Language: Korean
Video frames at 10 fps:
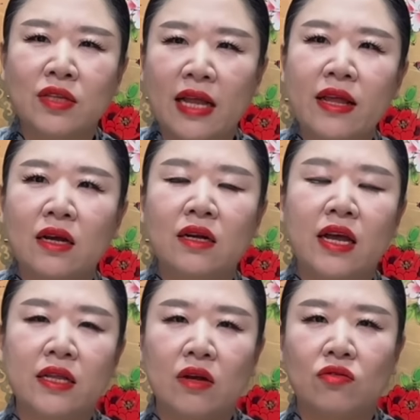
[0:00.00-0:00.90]
탄핵을
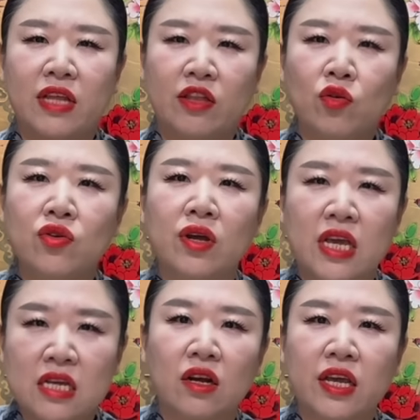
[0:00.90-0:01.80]
해야 되고
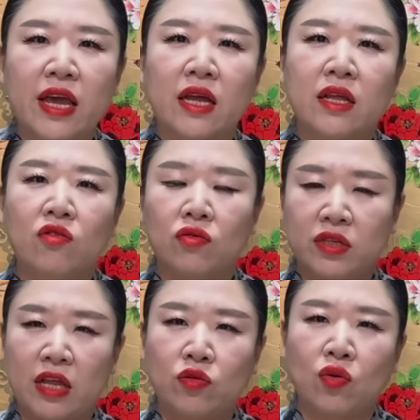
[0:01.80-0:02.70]
대통령이 이렇게 해야 되고
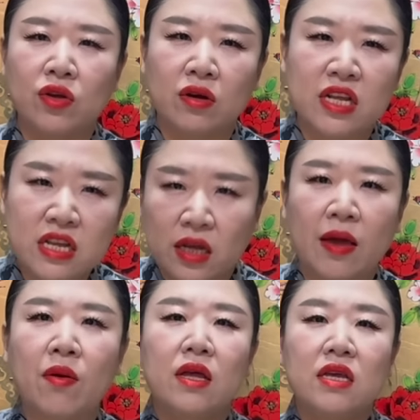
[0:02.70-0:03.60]
대통령은
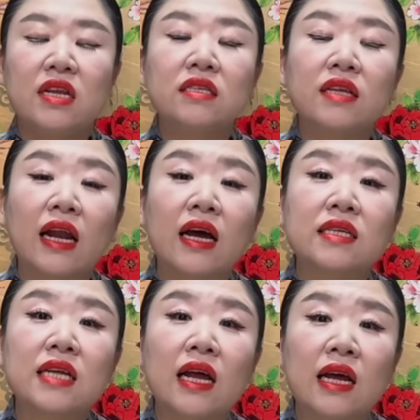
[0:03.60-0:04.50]
이렇게 이래서 나라가
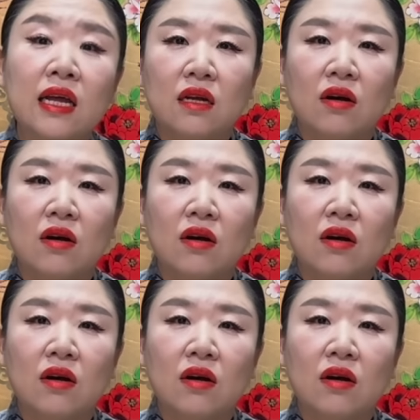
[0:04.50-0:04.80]
살아?